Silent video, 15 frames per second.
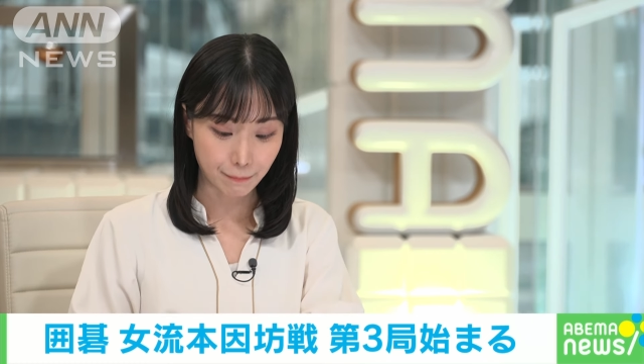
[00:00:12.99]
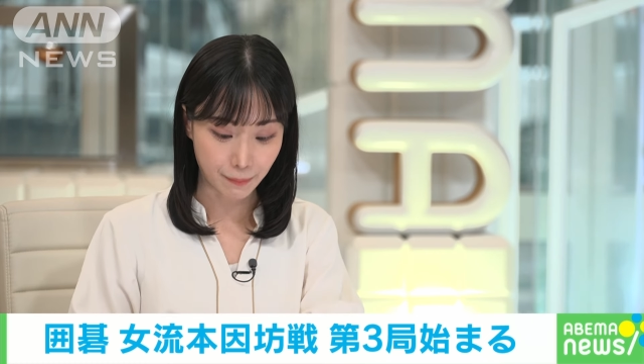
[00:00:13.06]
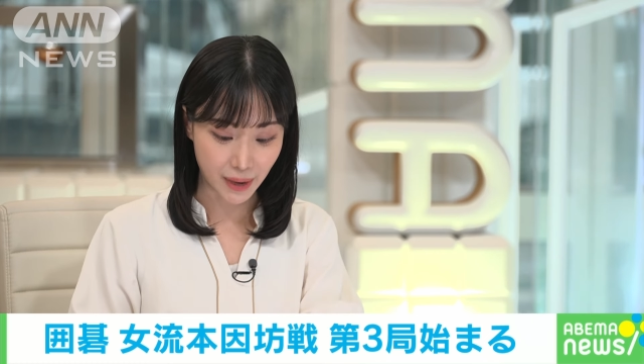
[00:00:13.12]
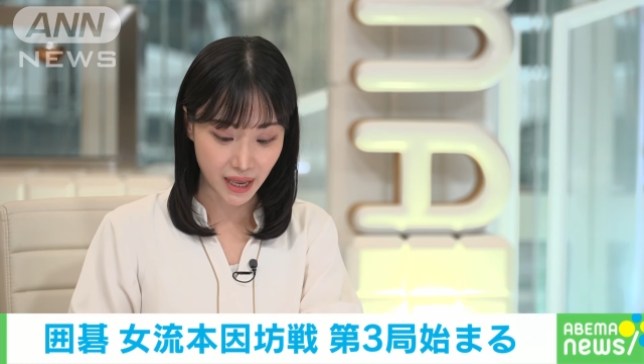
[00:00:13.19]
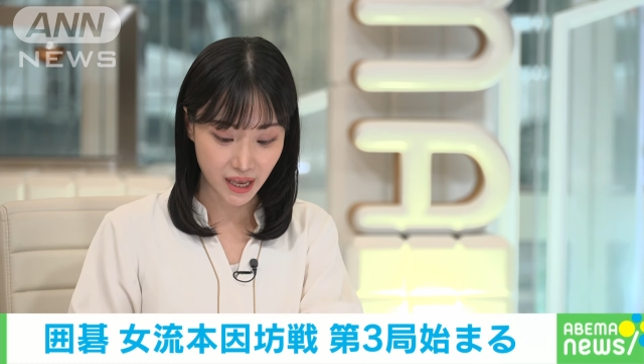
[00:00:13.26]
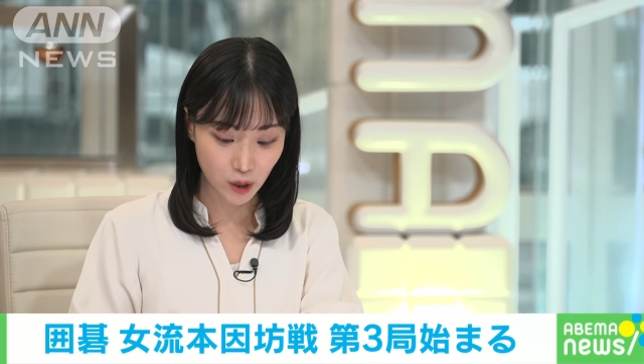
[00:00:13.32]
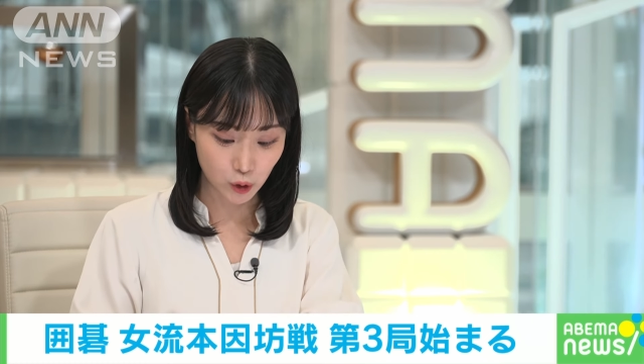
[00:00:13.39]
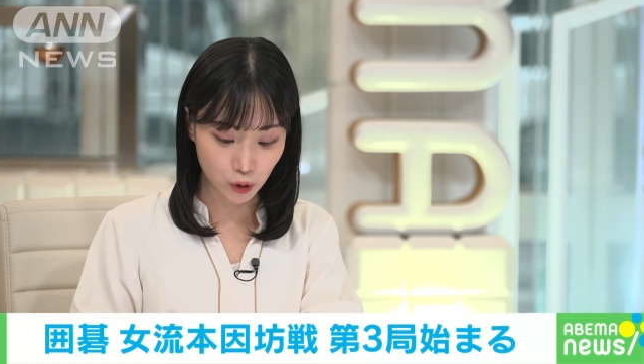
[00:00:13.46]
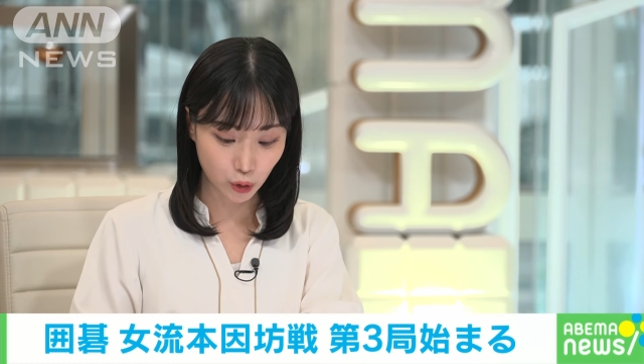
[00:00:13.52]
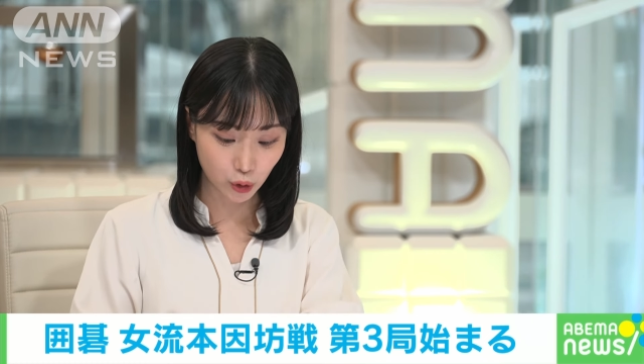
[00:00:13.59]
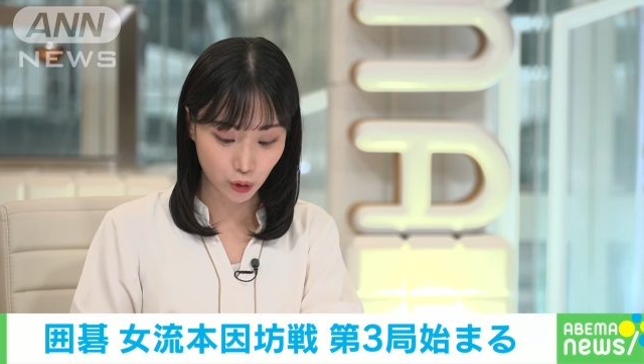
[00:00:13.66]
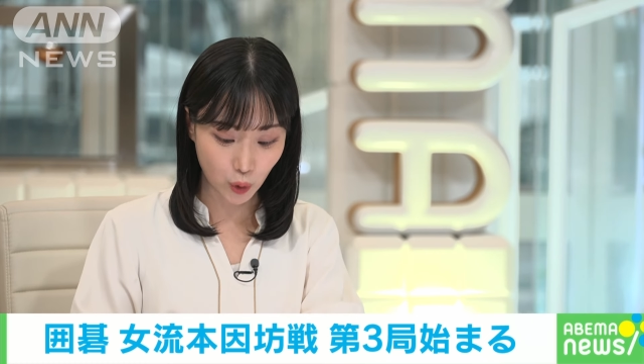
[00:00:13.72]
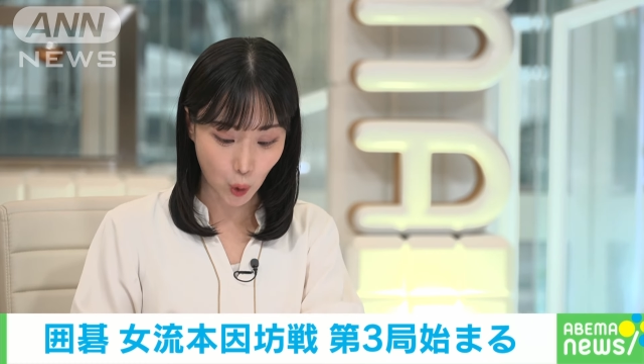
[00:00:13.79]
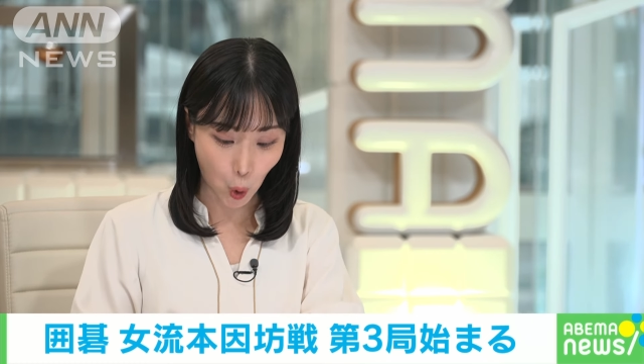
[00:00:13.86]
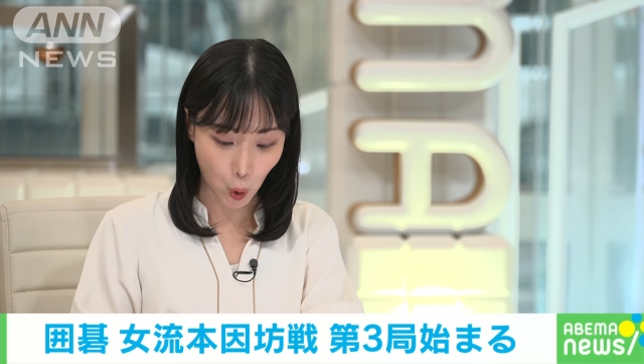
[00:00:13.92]
名誉女
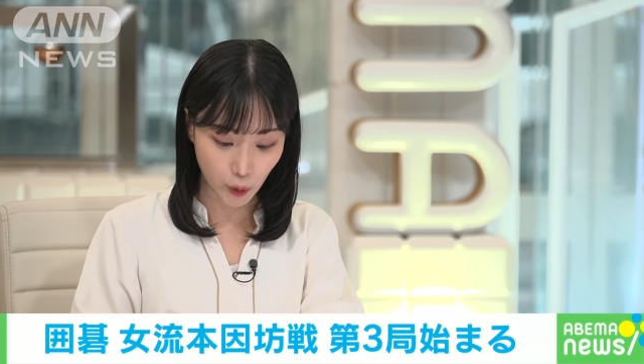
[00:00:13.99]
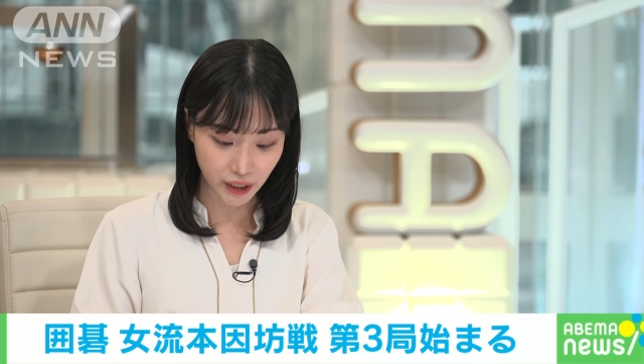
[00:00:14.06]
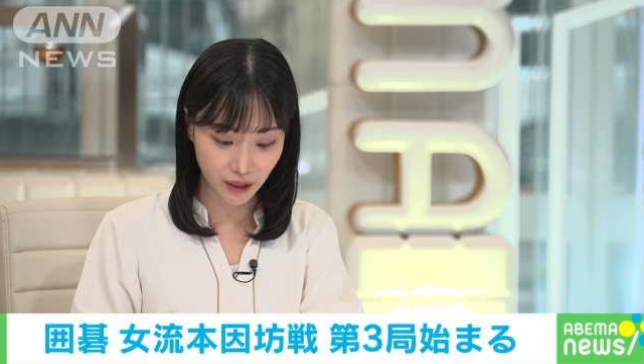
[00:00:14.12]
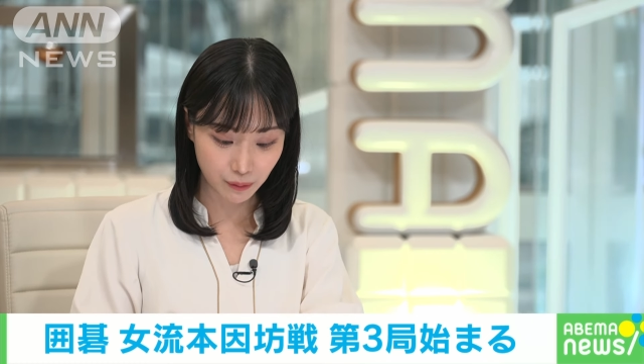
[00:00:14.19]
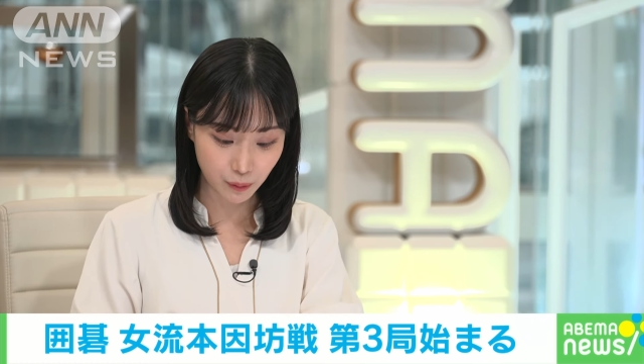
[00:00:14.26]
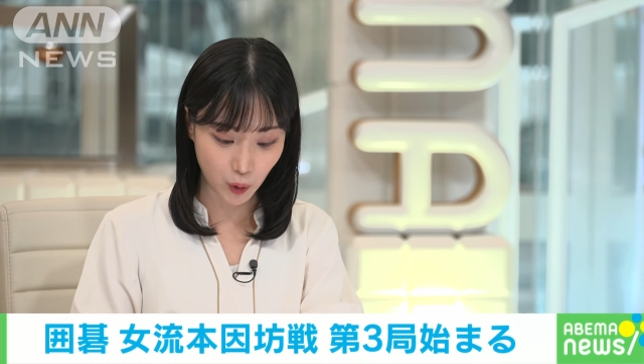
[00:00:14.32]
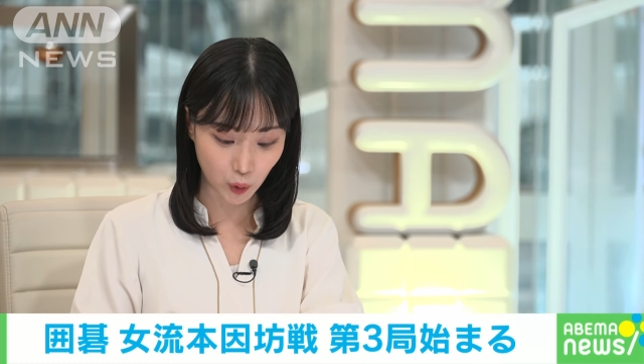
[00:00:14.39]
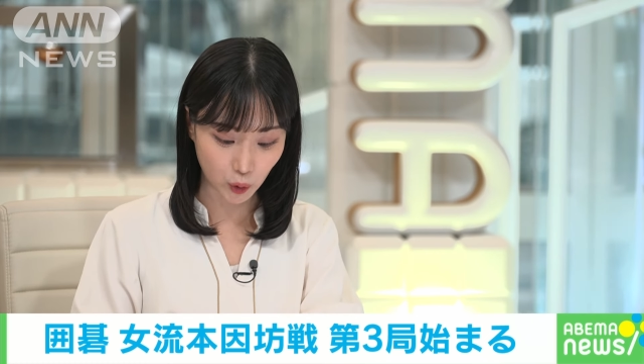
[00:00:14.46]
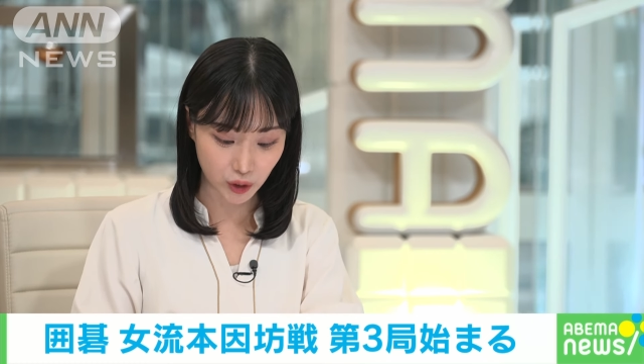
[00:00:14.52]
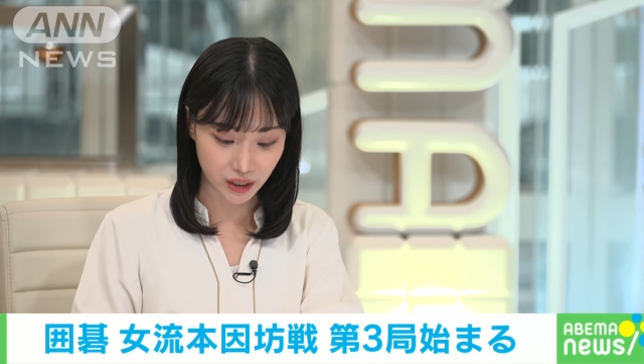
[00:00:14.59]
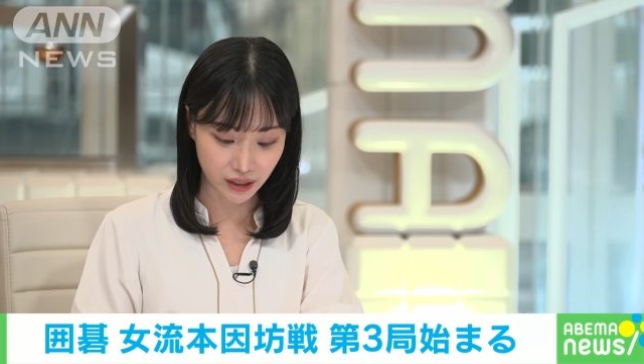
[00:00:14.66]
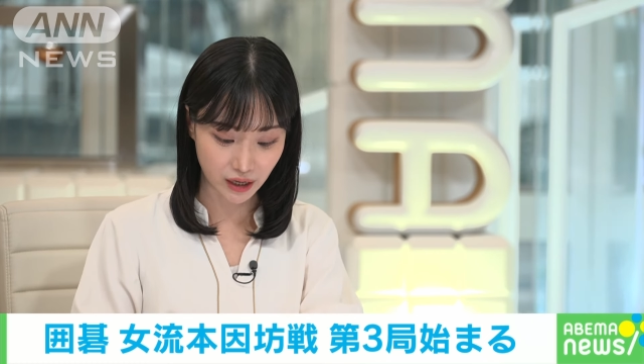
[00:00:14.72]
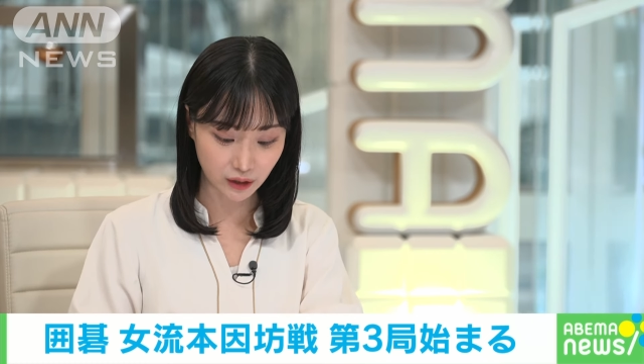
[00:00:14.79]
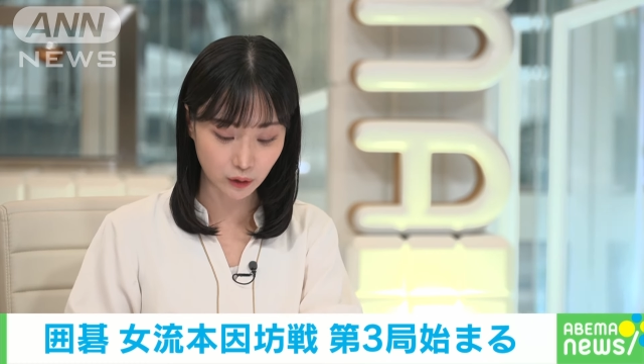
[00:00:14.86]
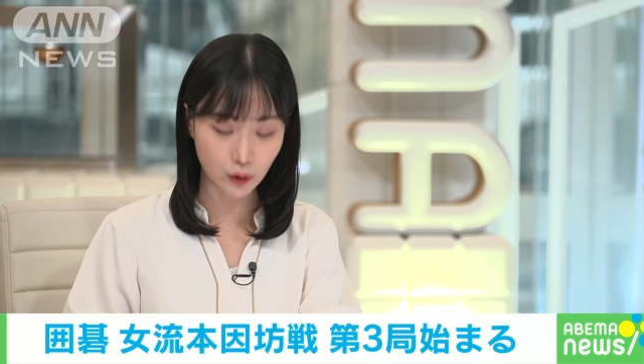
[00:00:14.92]
流本因坊の
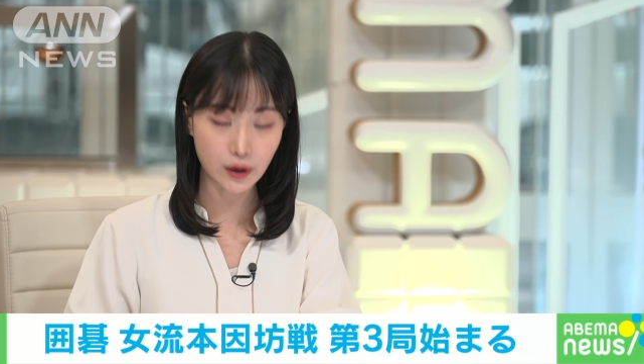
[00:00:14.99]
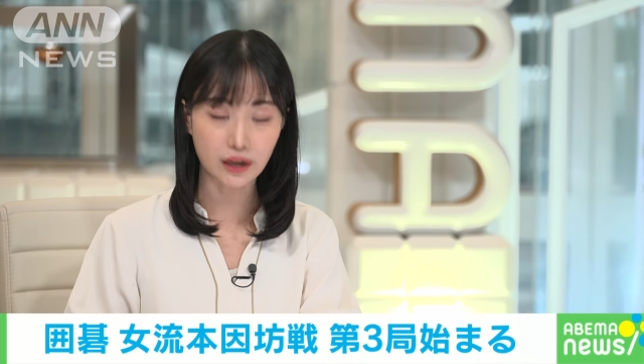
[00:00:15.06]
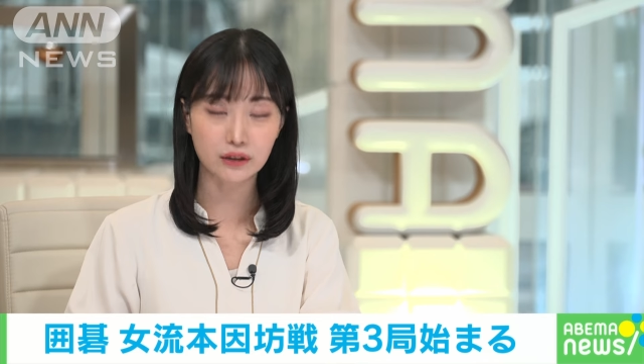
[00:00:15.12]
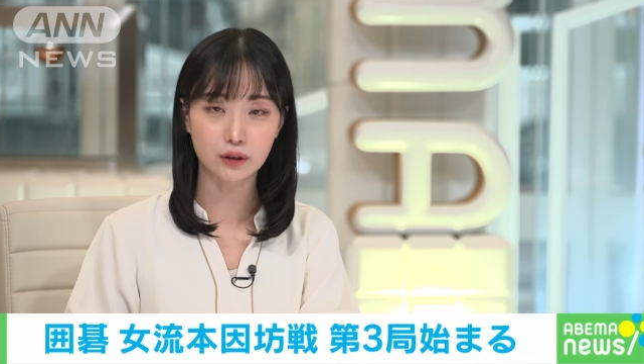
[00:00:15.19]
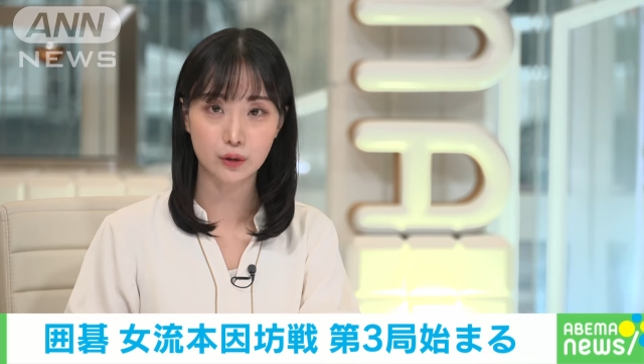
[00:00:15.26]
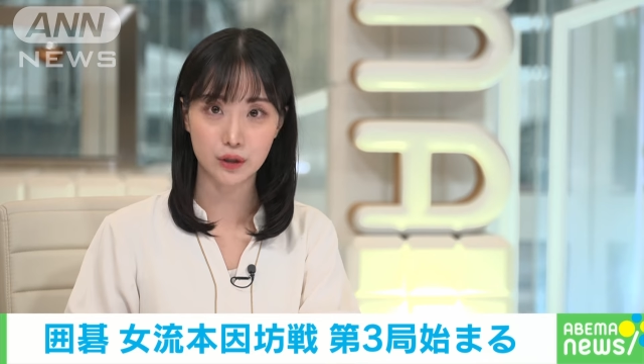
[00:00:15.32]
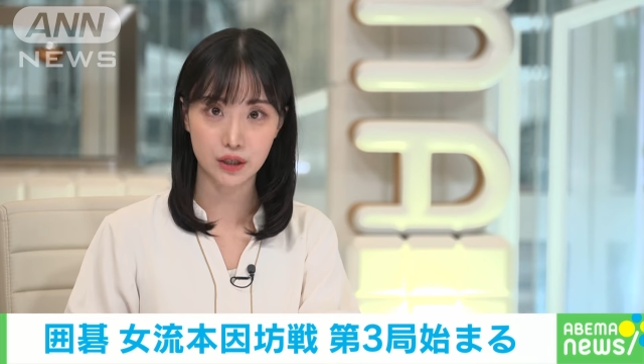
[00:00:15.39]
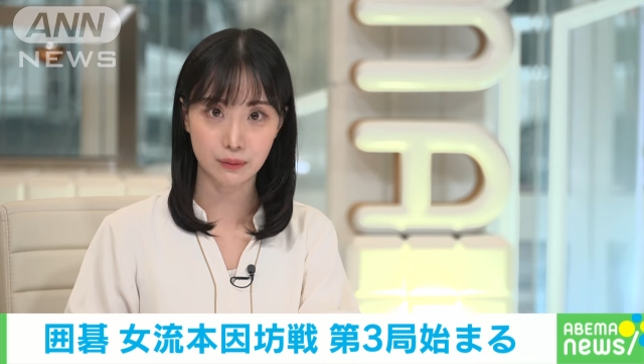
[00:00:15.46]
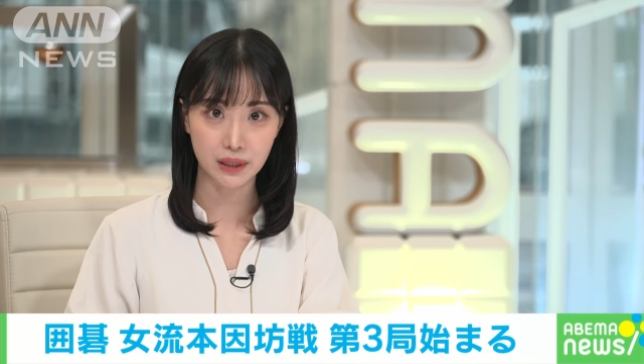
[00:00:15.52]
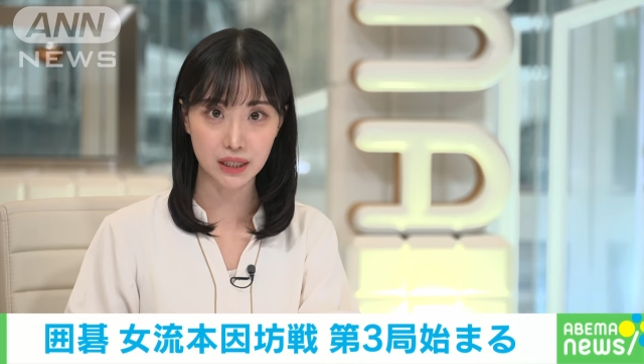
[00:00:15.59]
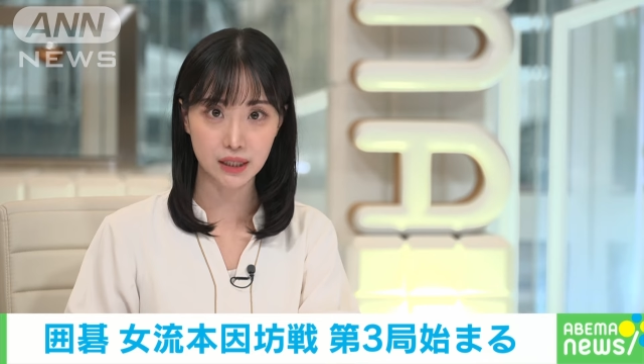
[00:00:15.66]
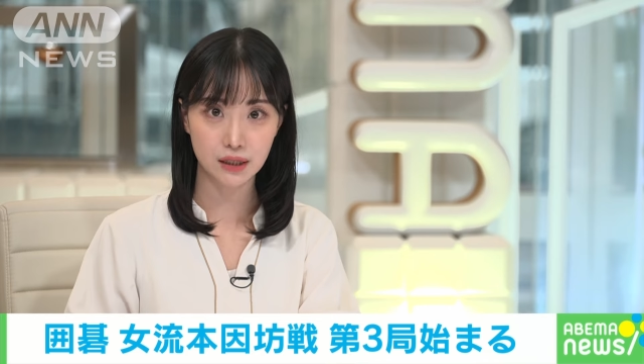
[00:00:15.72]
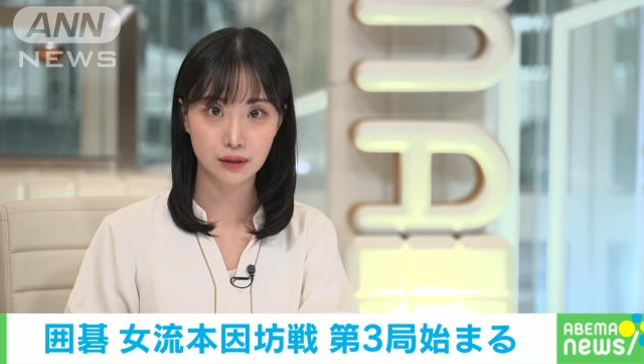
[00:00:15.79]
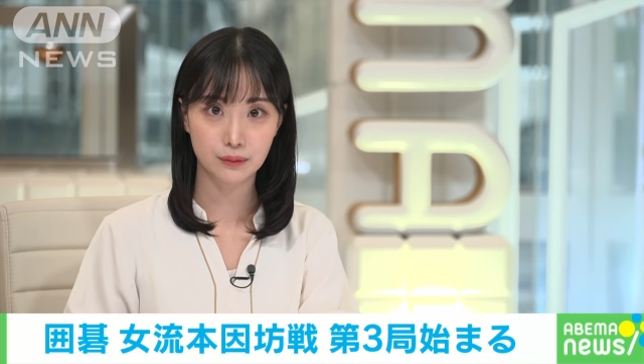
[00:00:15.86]
資格を獲得します